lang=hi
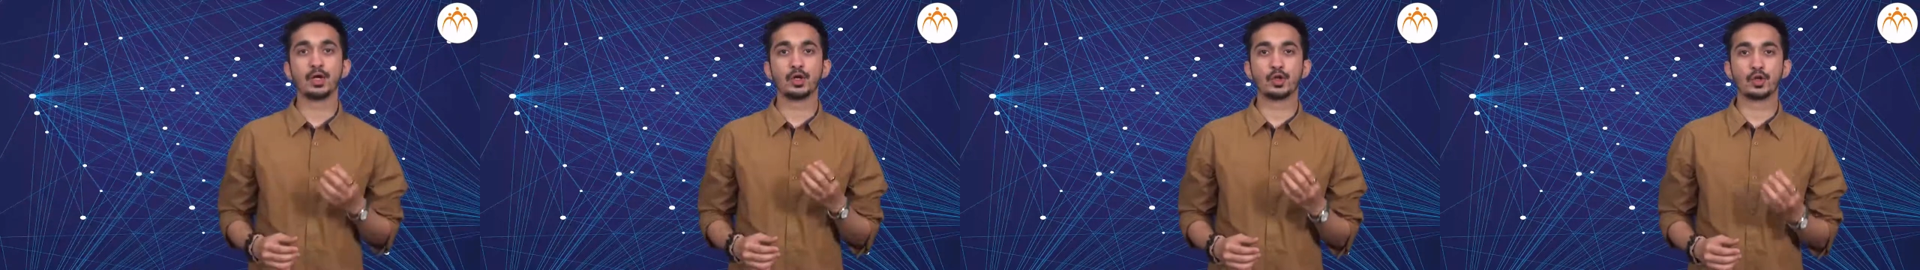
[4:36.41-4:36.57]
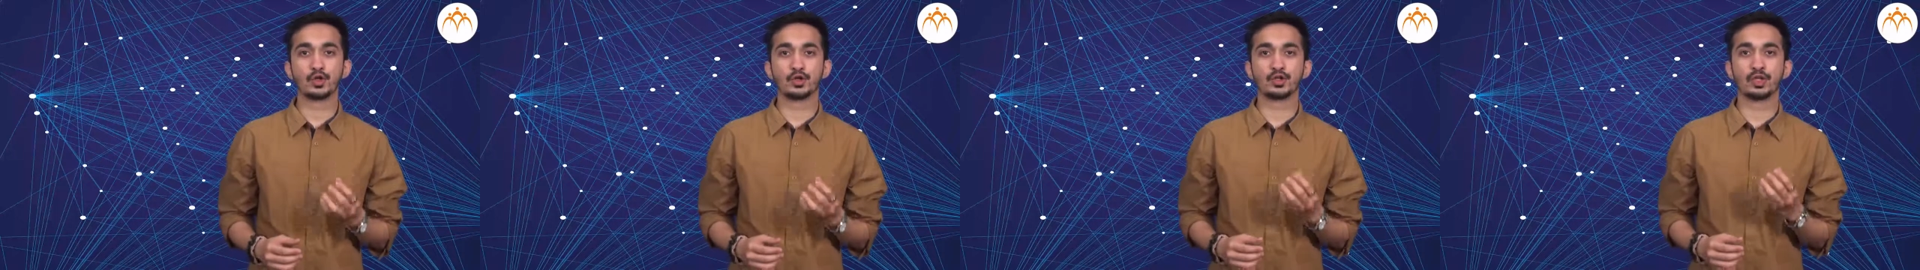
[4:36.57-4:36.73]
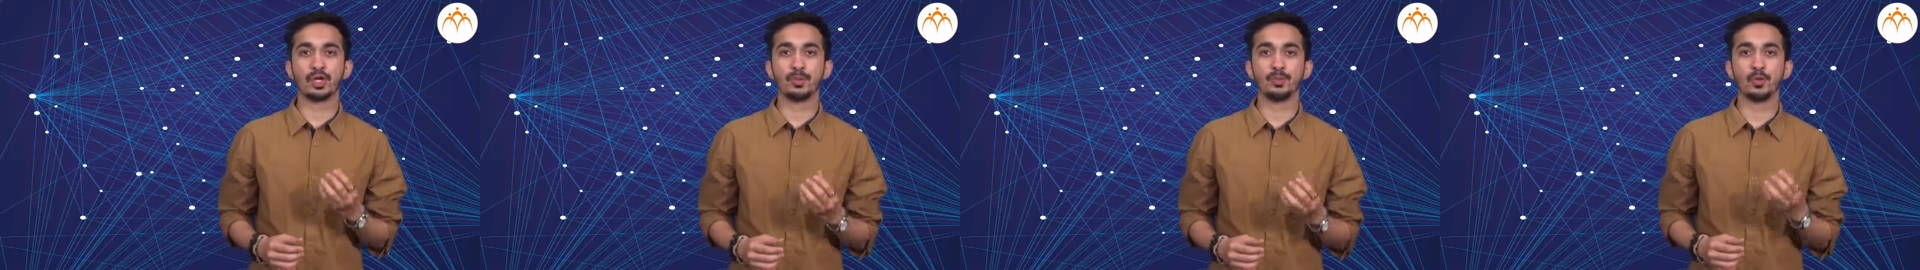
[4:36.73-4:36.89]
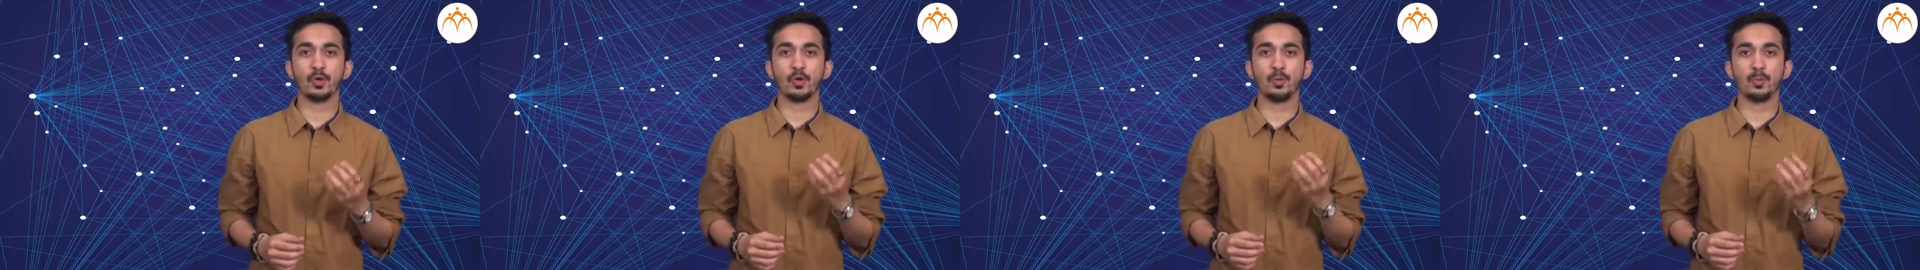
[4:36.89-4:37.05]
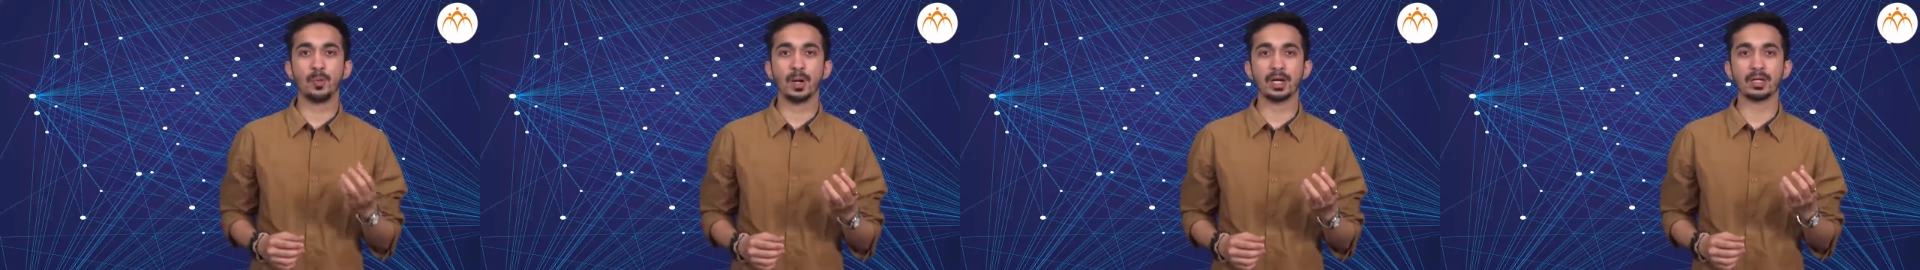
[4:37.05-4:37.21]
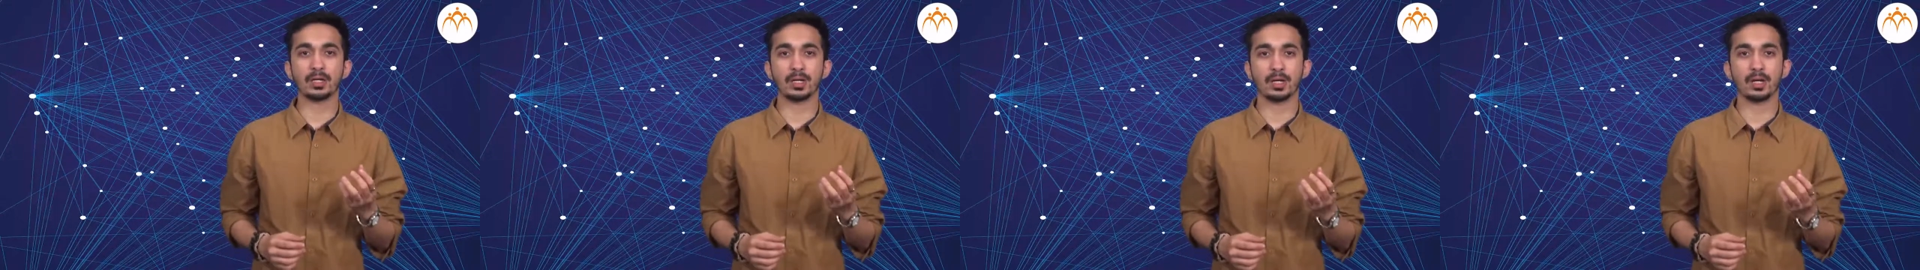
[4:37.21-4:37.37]
कृत्रिम
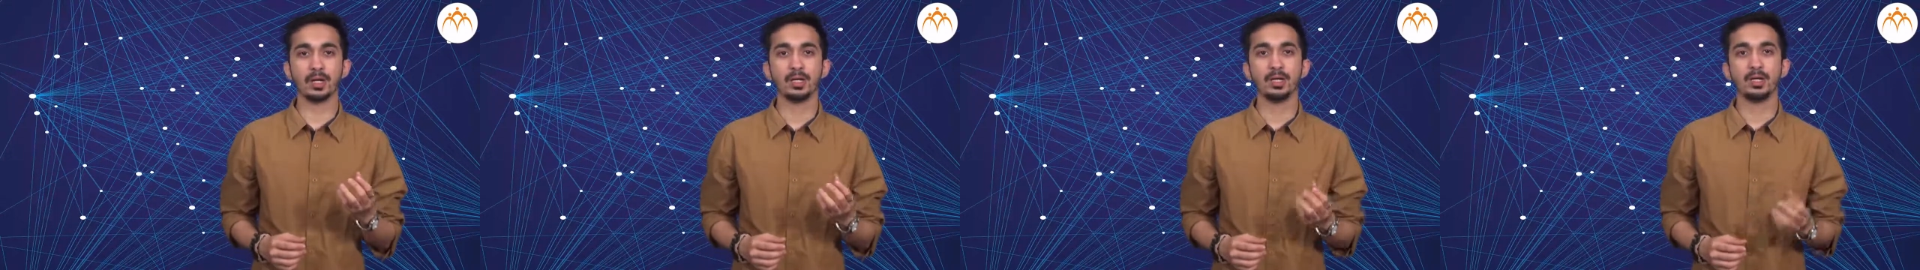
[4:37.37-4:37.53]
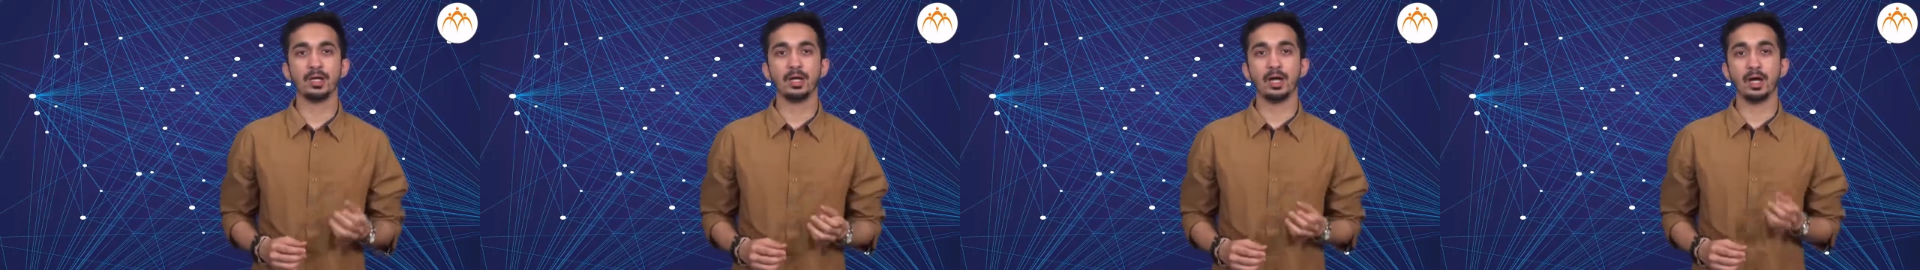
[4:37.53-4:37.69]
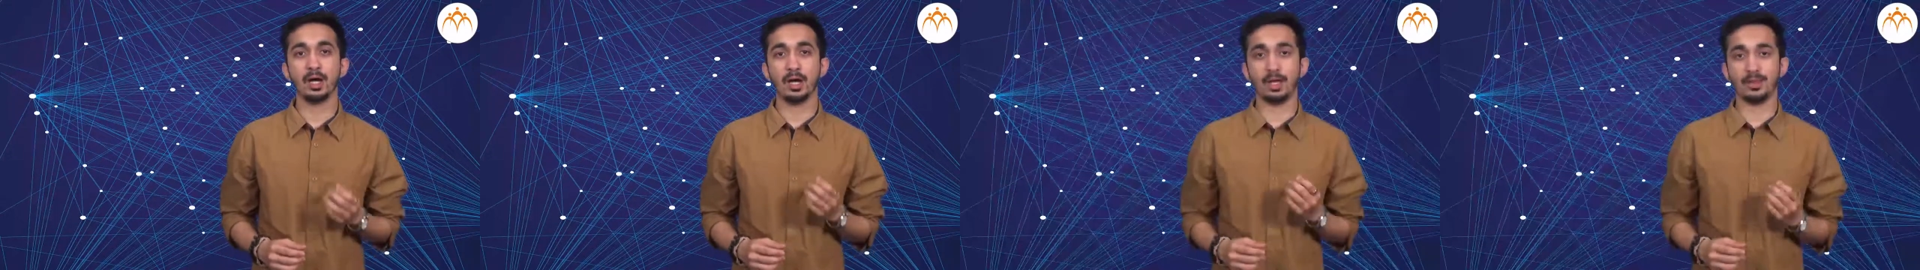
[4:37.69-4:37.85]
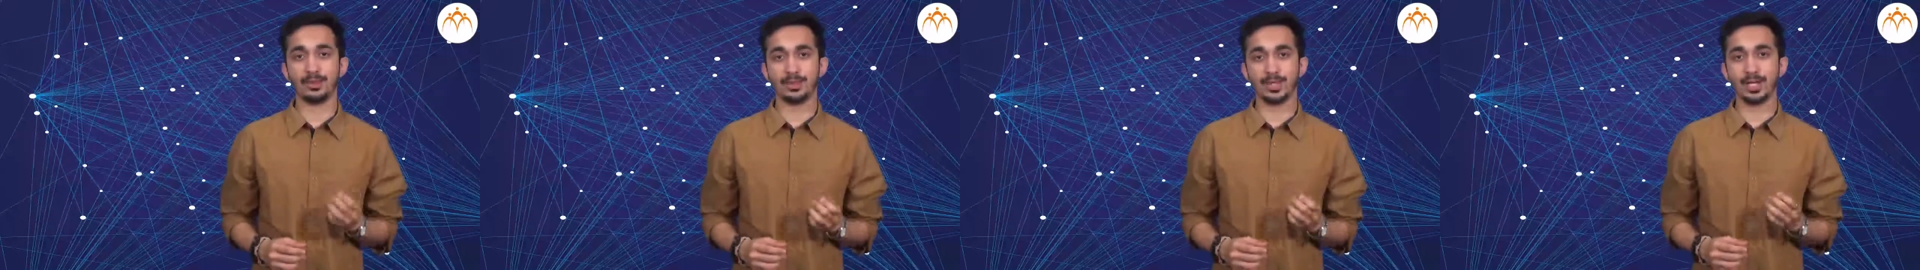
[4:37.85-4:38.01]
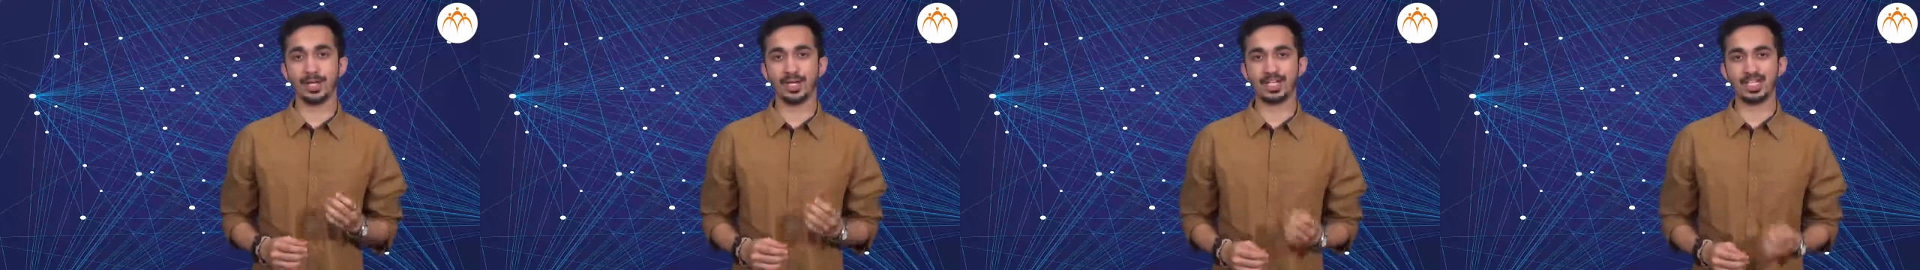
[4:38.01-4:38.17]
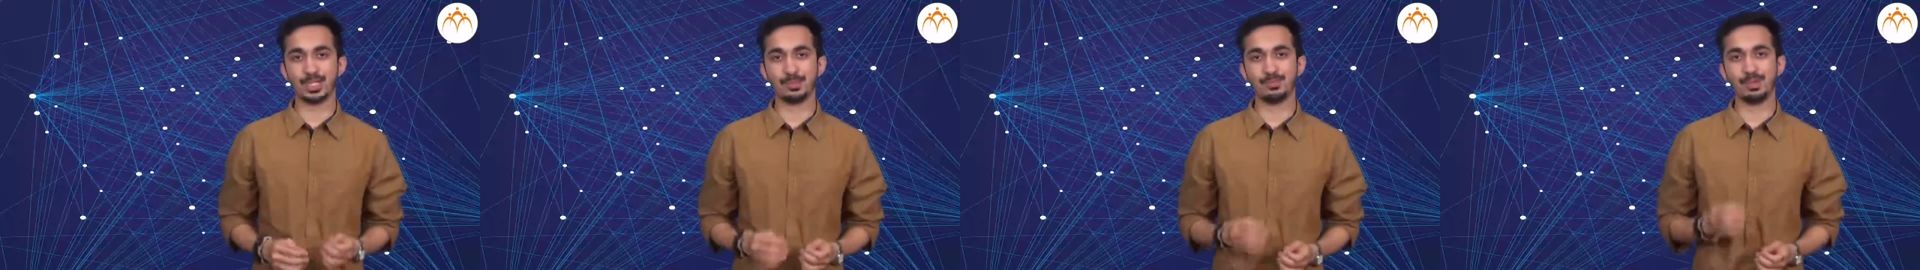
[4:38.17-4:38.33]
उपग्रह
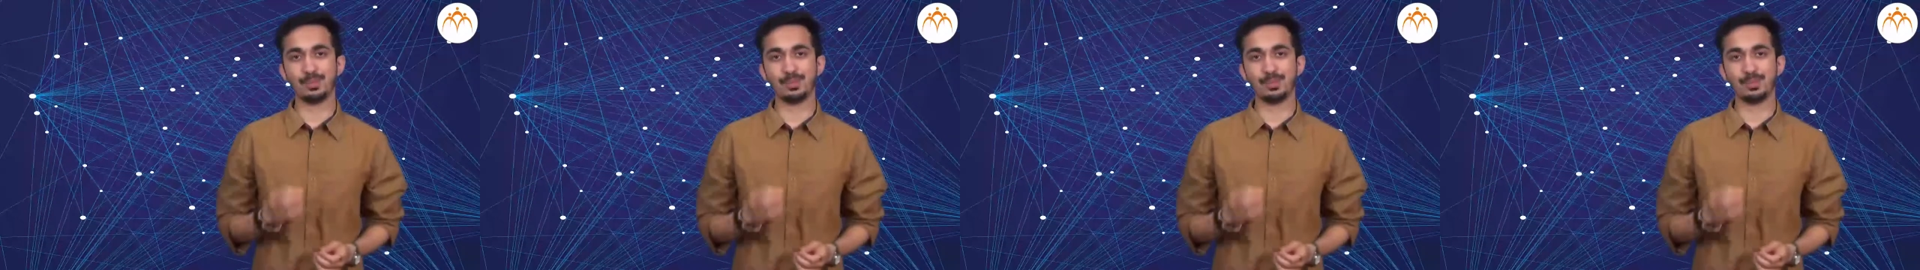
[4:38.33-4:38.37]
अंतरिक्ष